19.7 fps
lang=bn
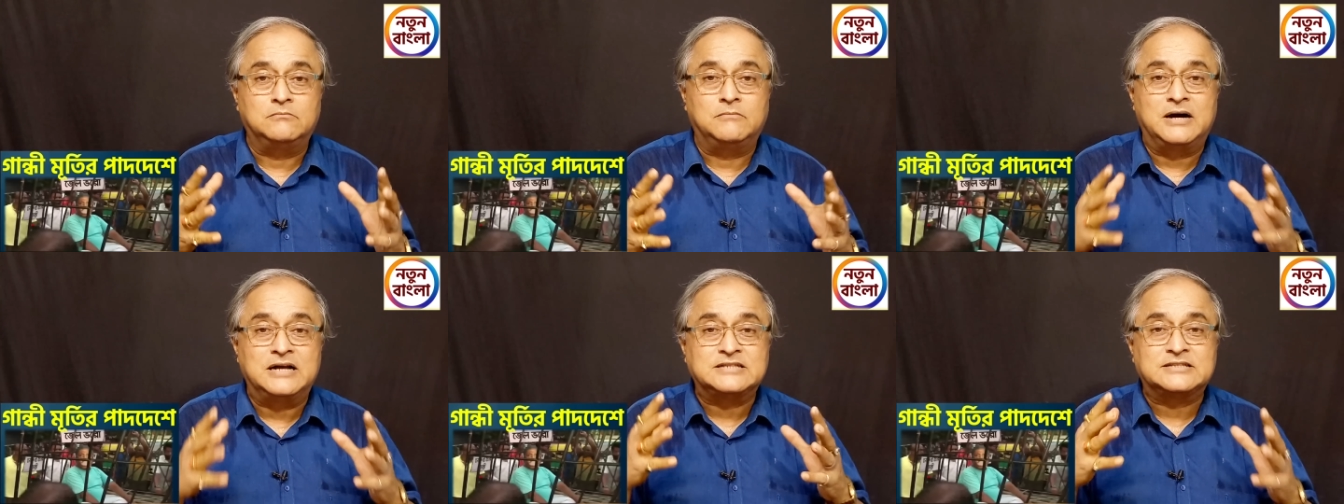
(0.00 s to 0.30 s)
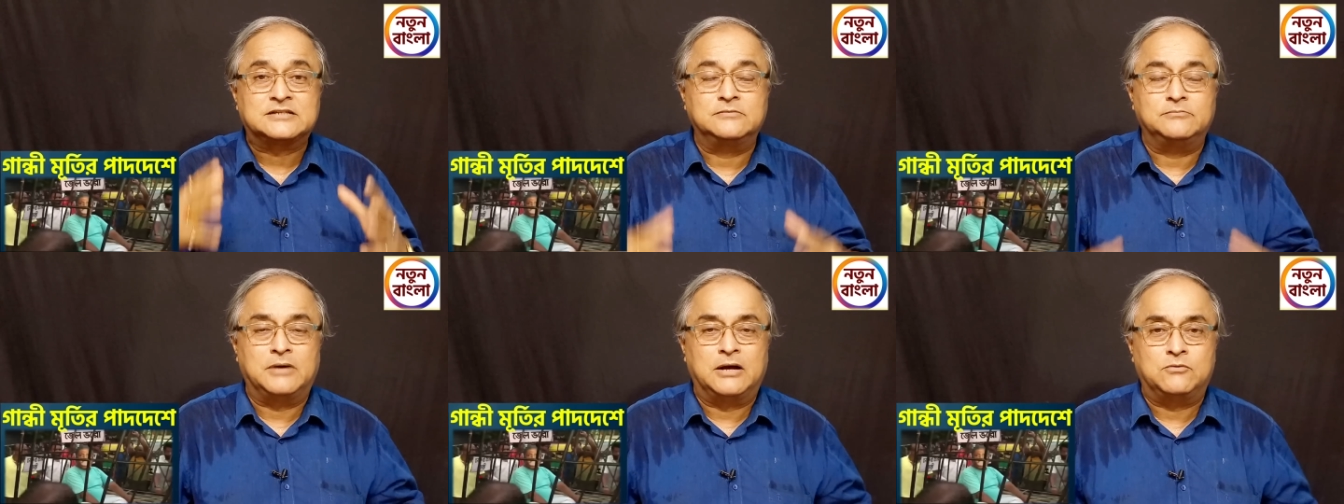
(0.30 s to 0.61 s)

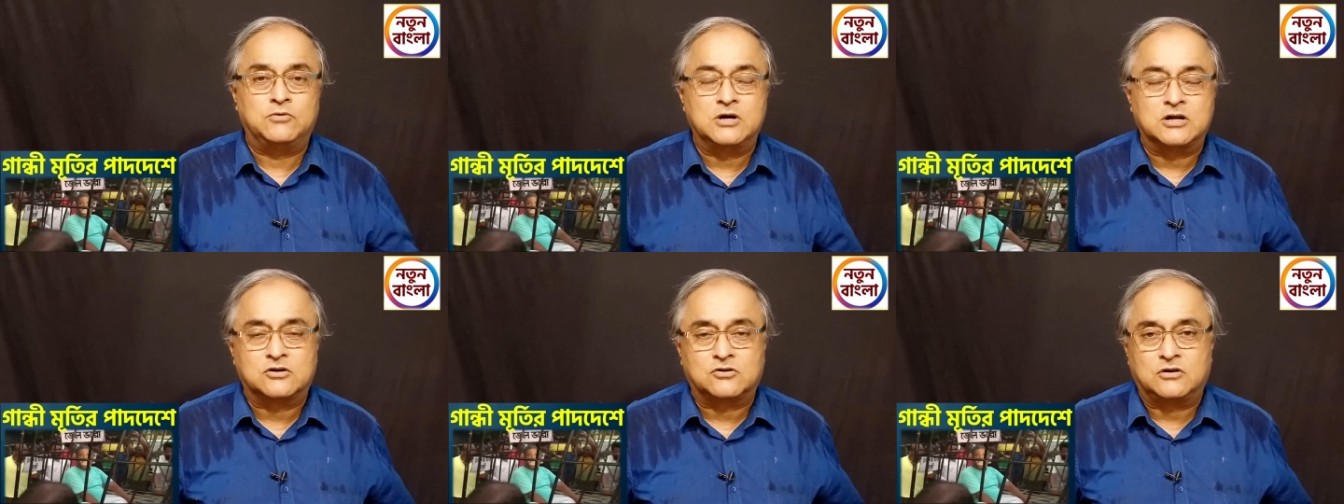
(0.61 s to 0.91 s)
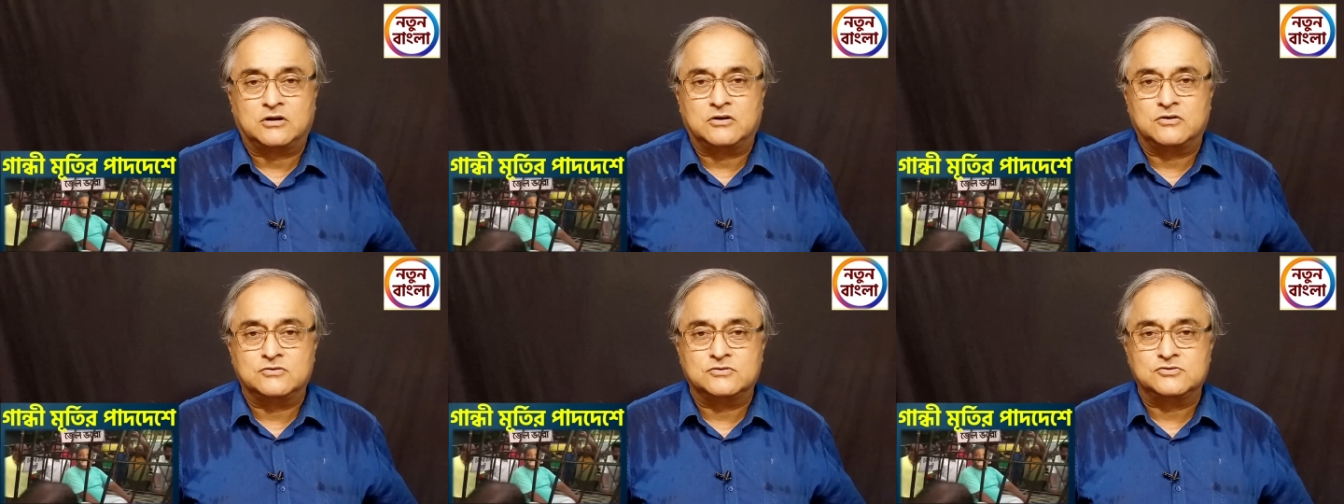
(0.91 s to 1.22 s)
মাস্ক ব্যবহার
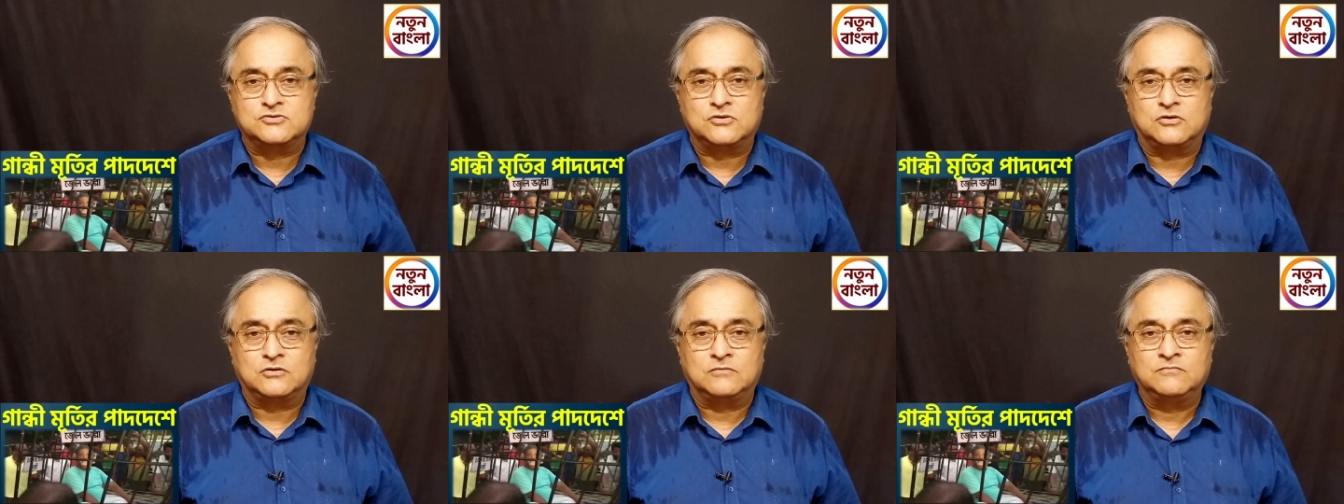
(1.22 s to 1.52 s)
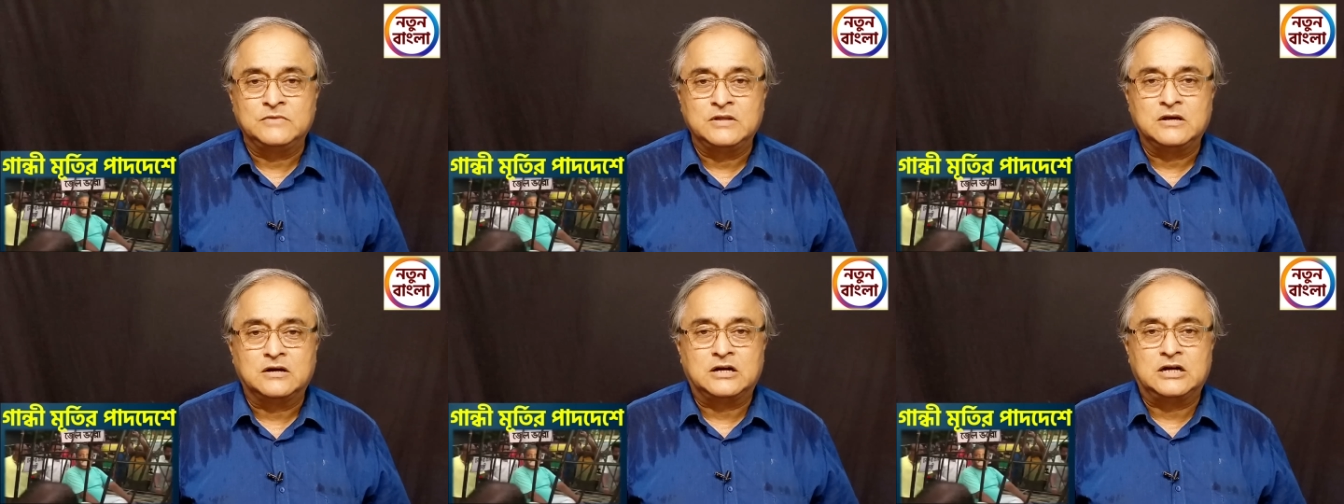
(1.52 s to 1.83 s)
করা হয়েছিল
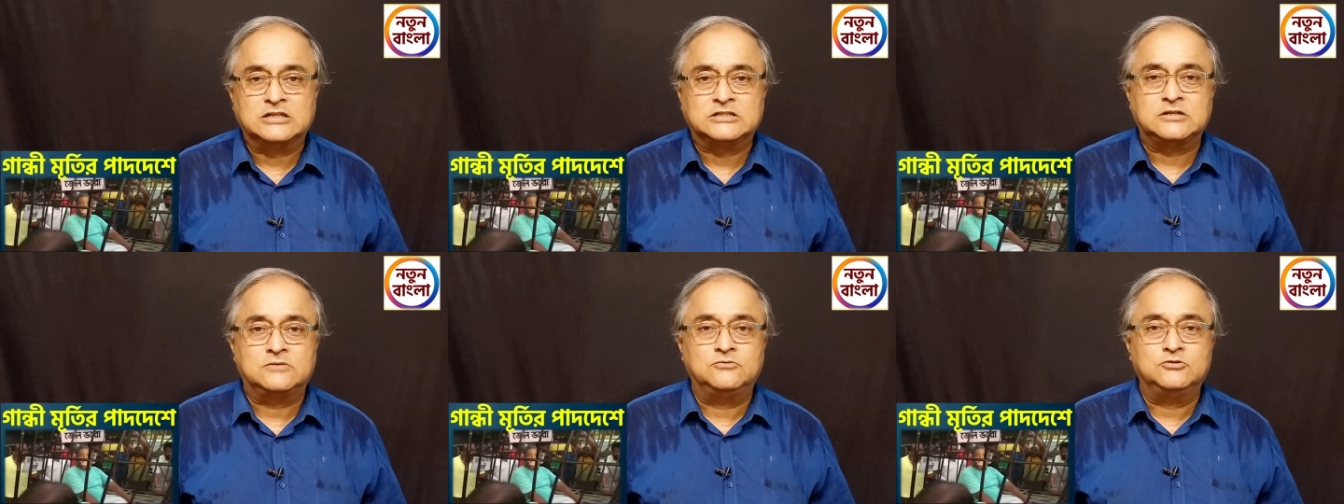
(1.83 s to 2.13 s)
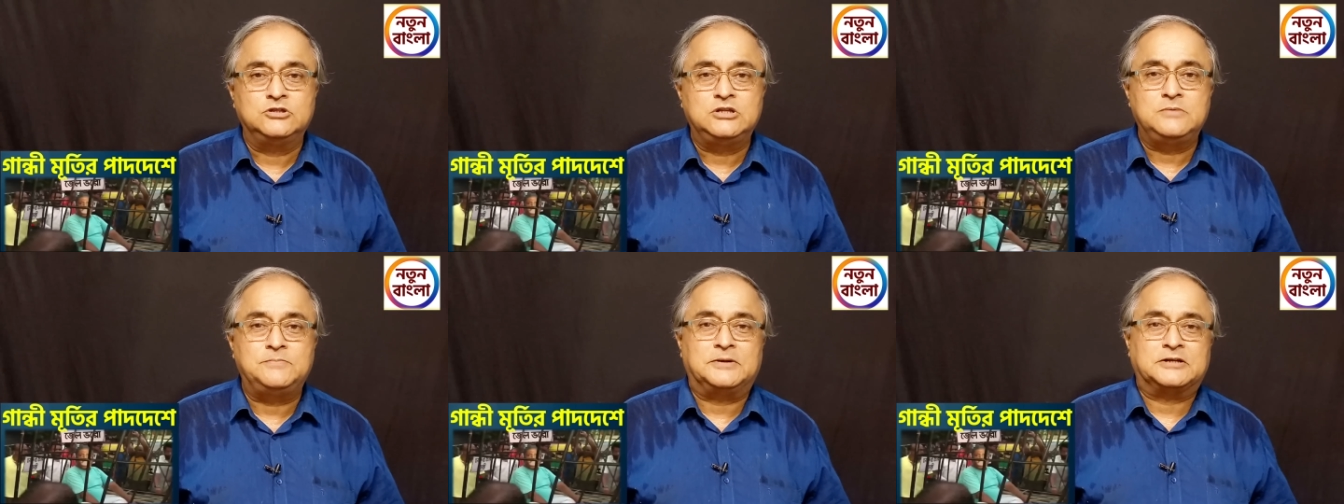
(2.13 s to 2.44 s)

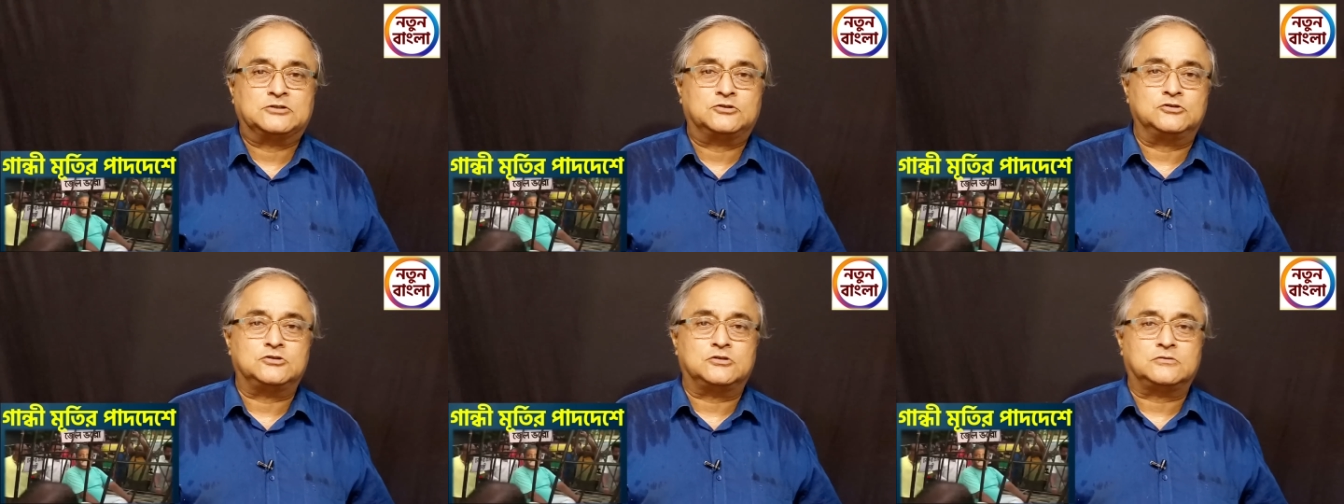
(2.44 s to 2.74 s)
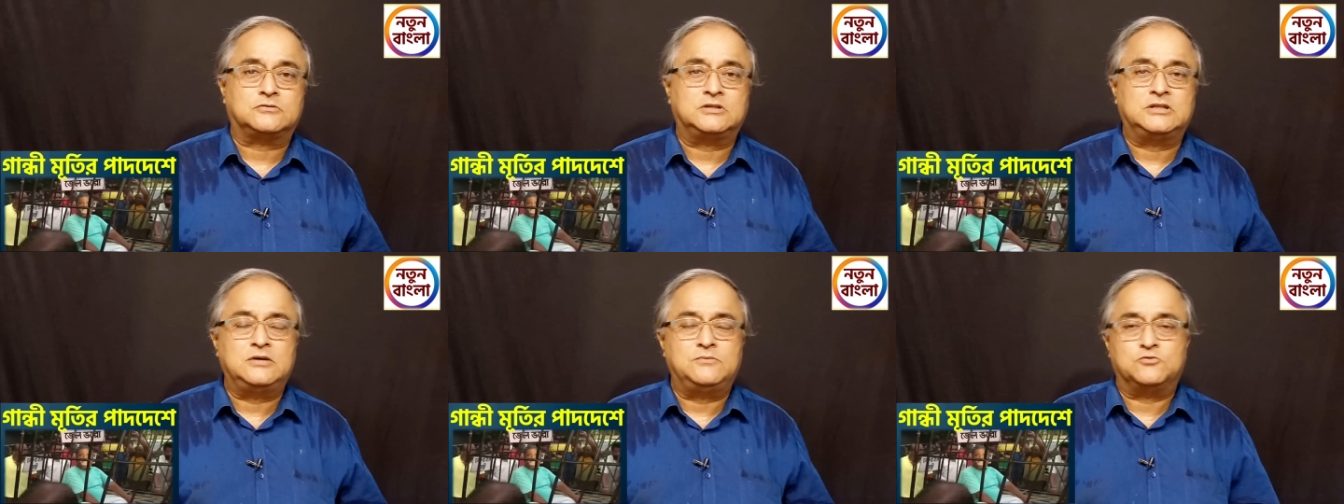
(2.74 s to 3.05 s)
খাঁচাবন্দি পার্থ
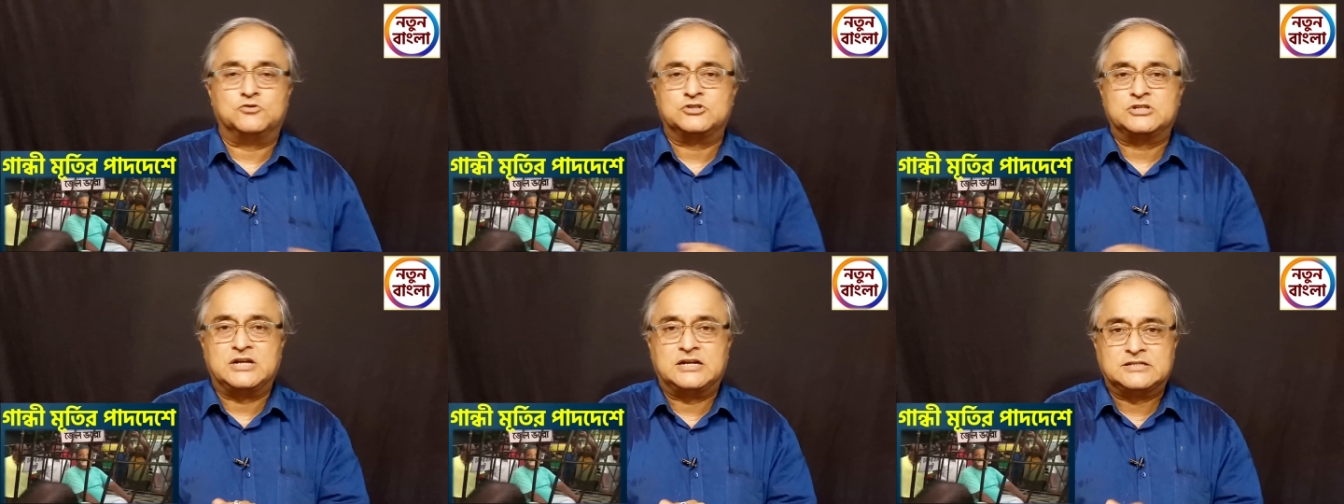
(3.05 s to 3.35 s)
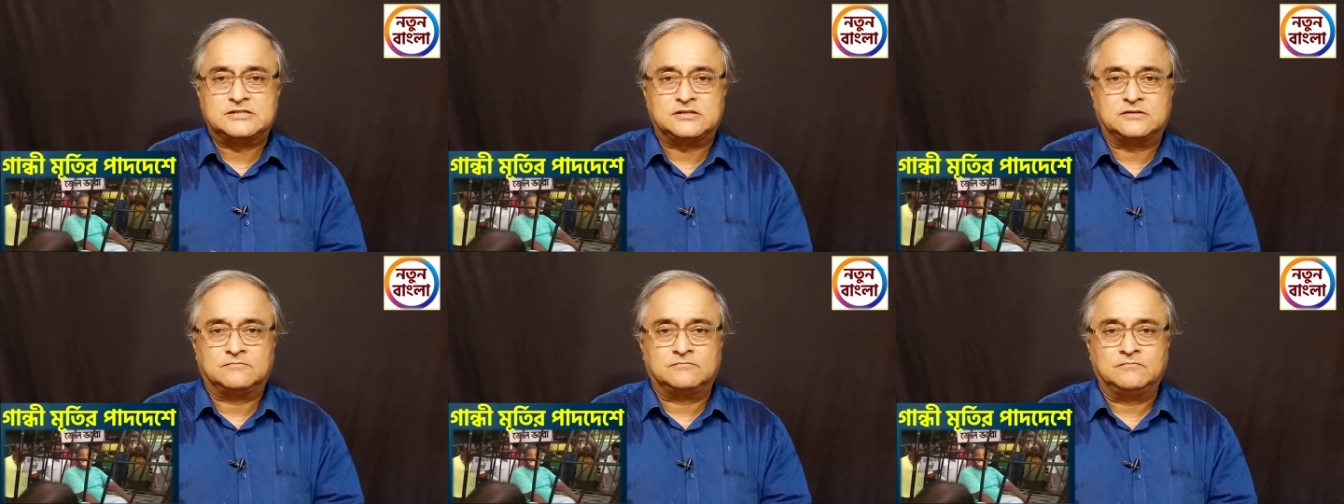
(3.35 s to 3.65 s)
চট্টোপাধ্যায় বসে
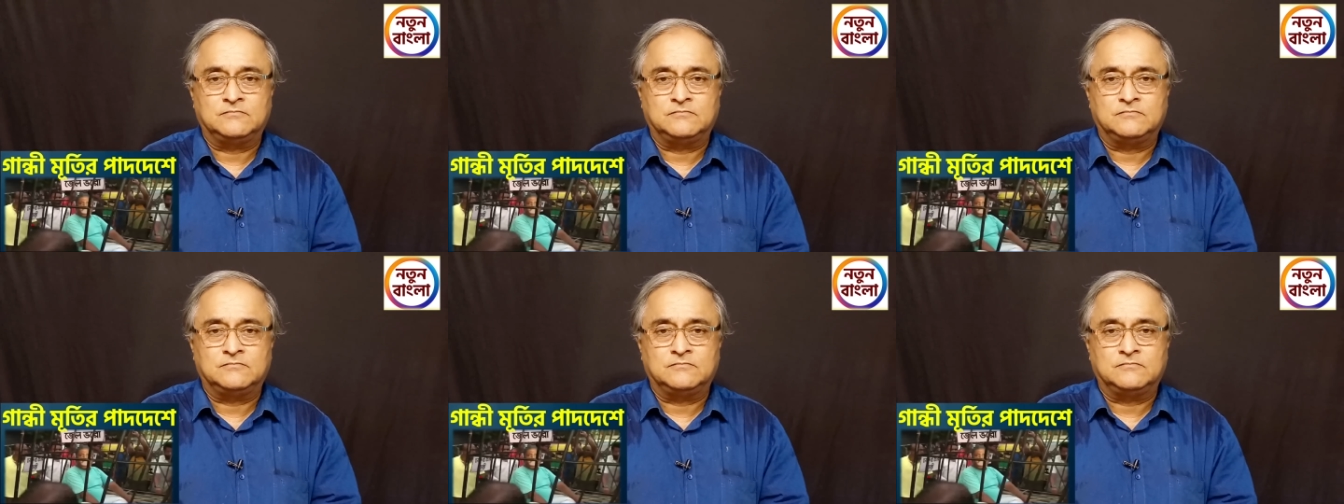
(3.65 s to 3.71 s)
আছে